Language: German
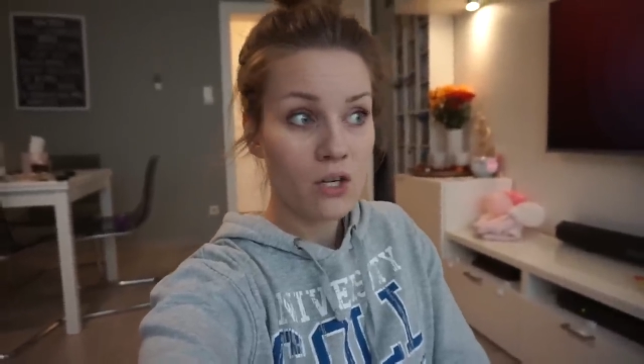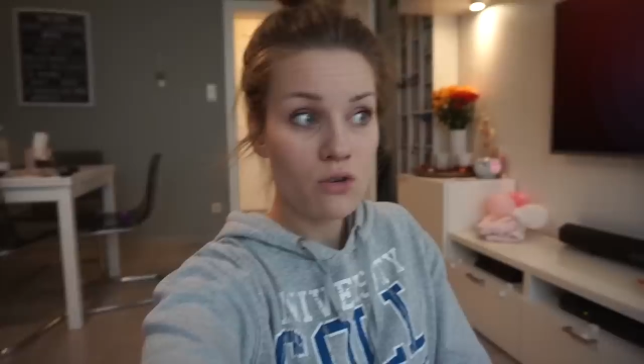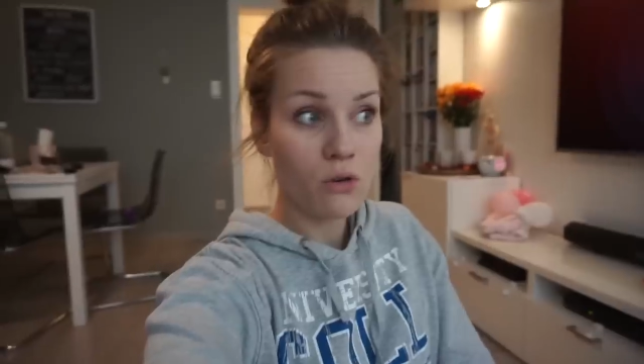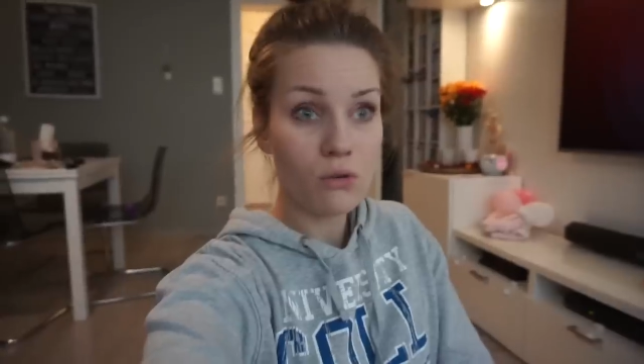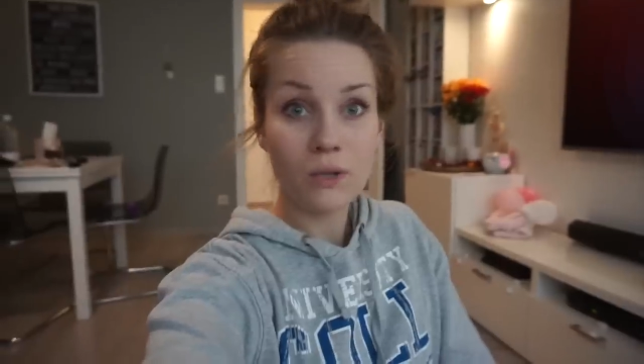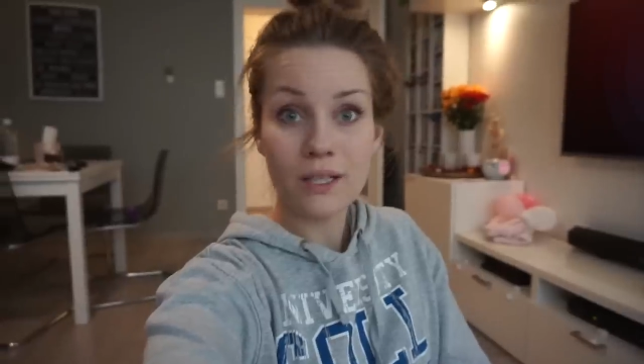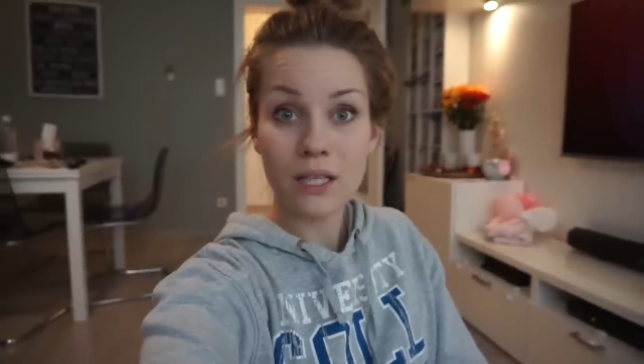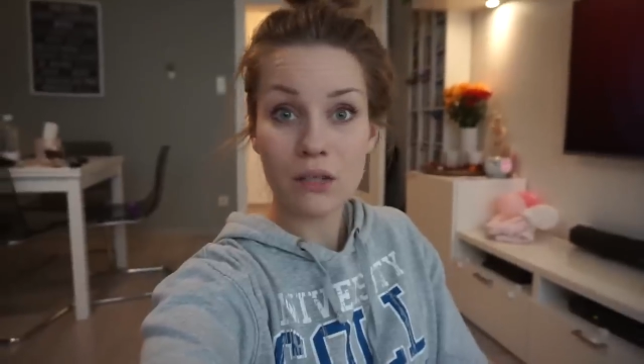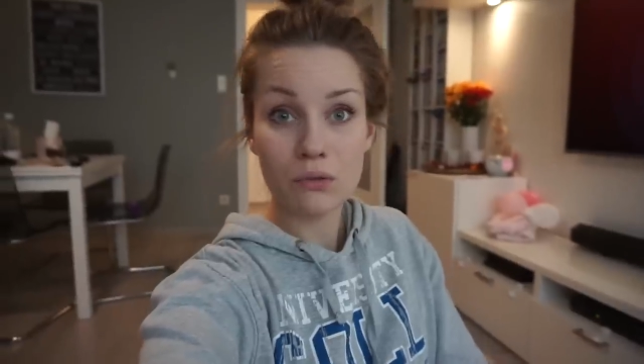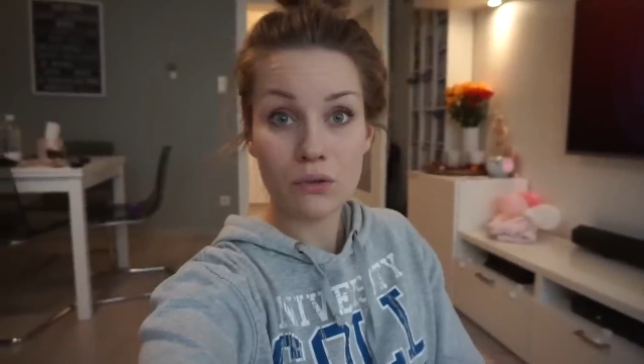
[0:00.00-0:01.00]
0 Uhr in
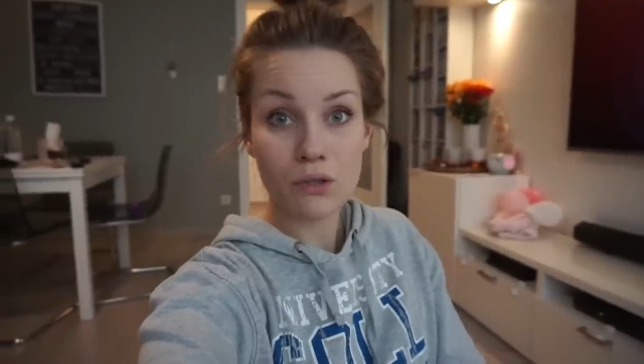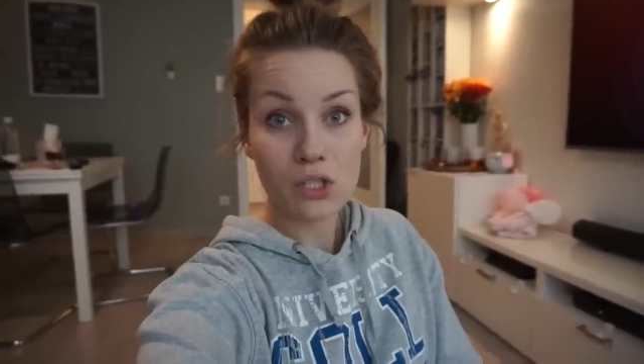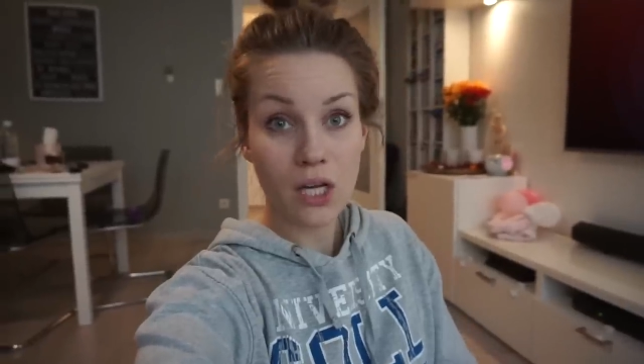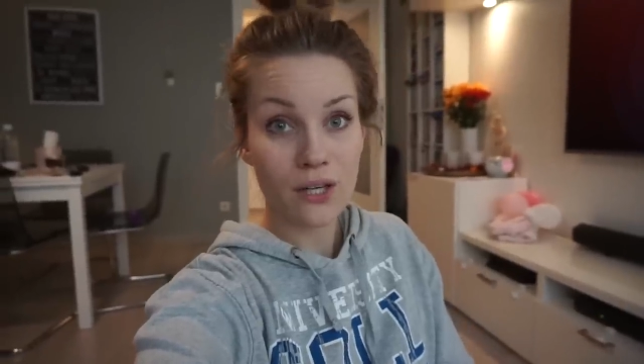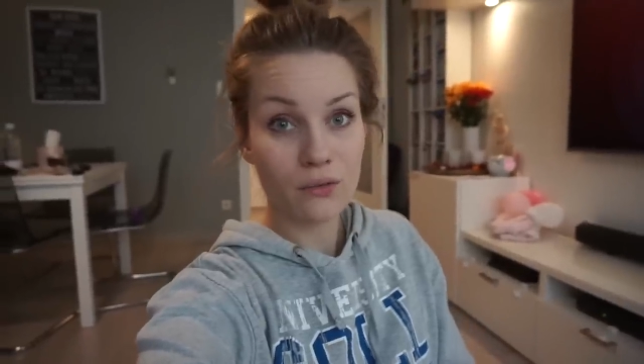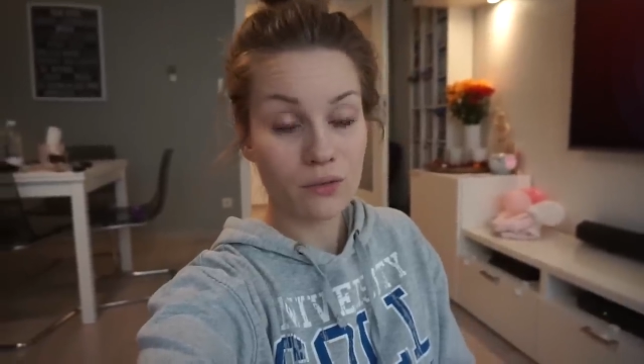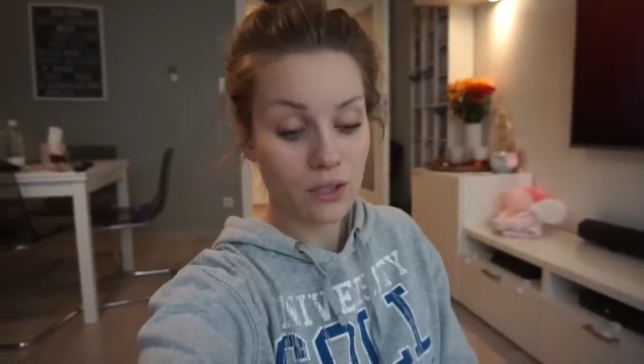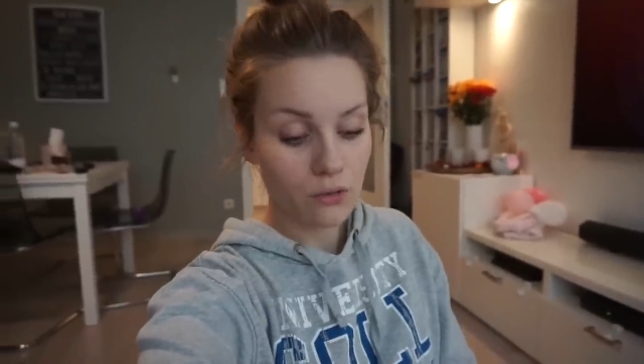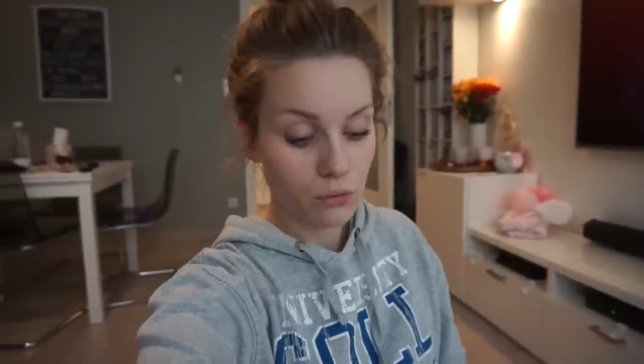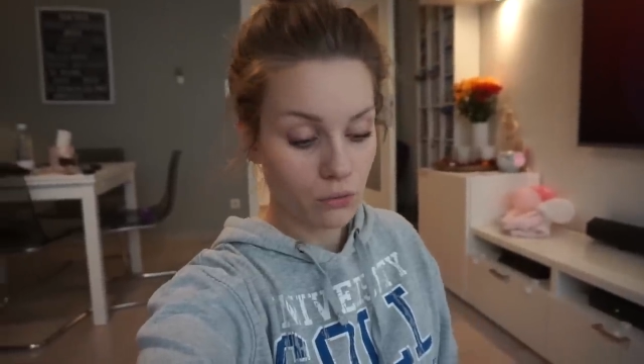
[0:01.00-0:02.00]
der Küche gestanden und
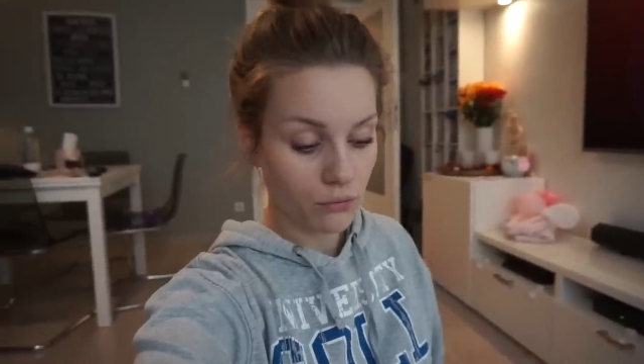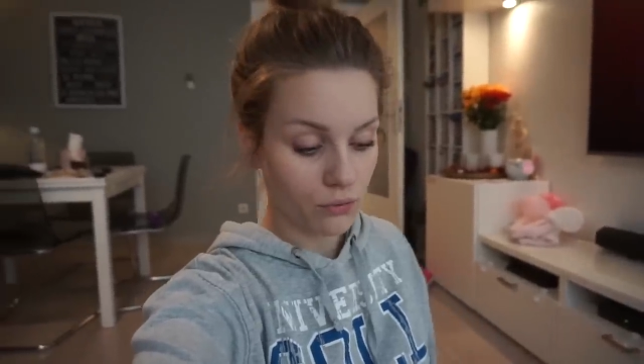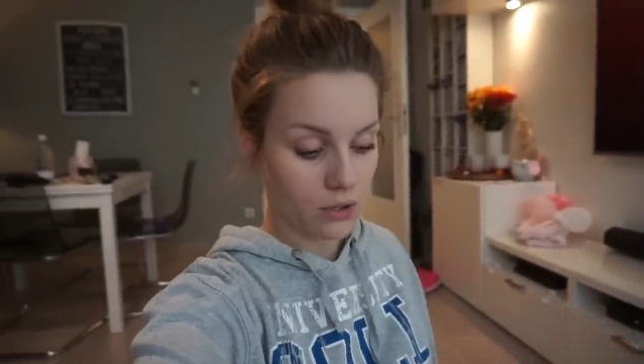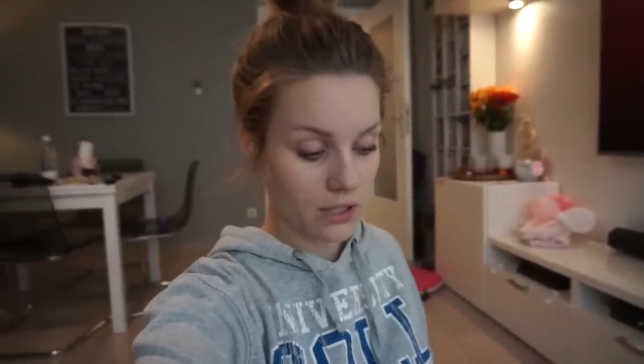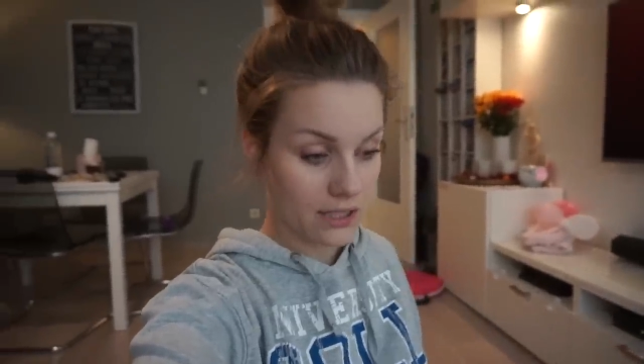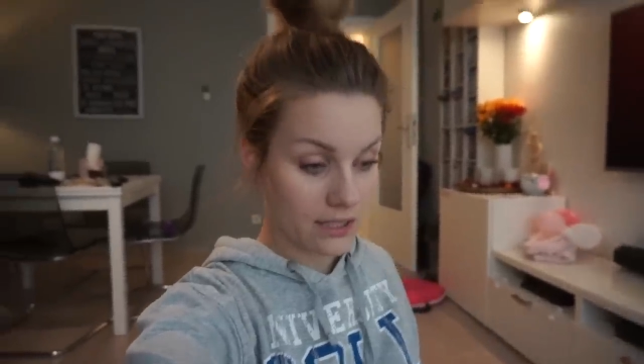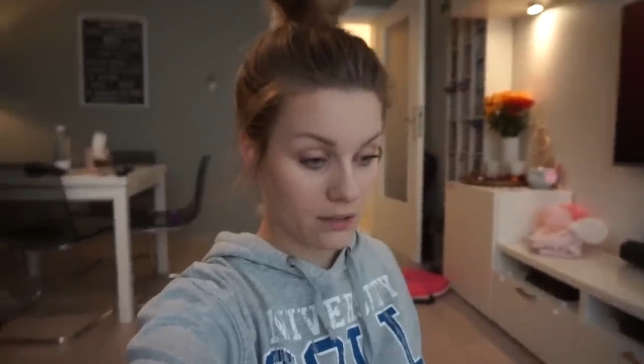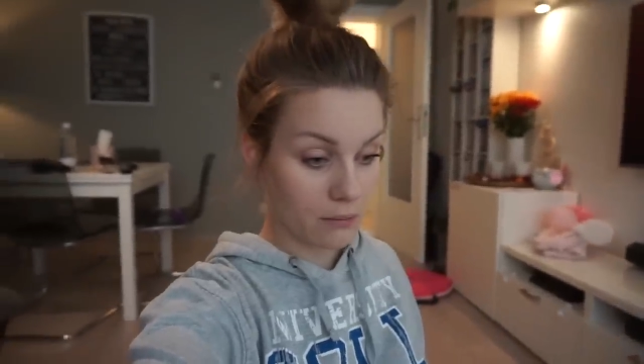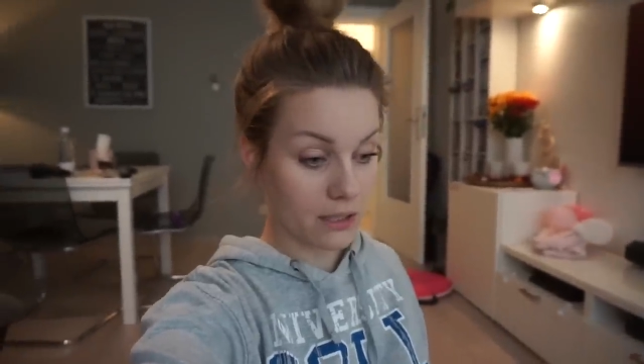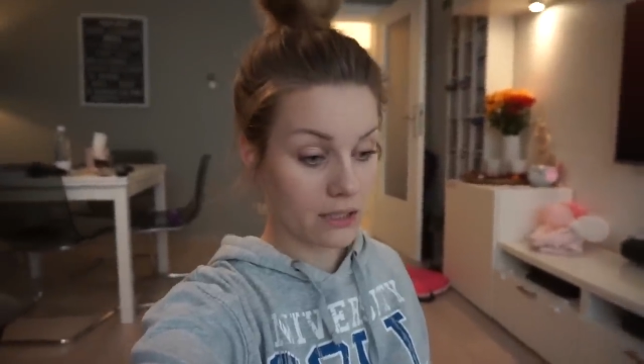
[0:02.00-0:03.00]
den Kuchen für die Kita
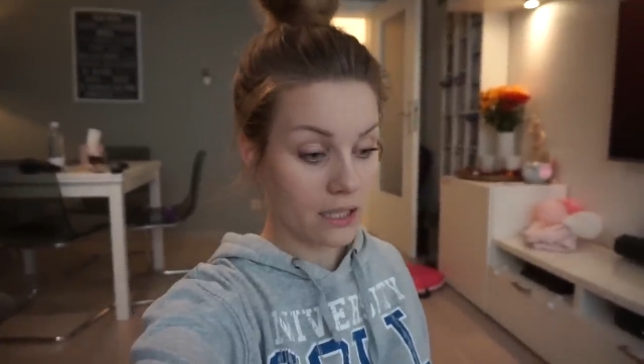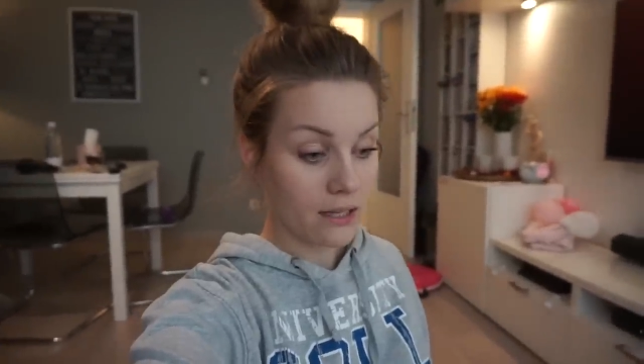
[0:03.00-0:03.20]
gemacht,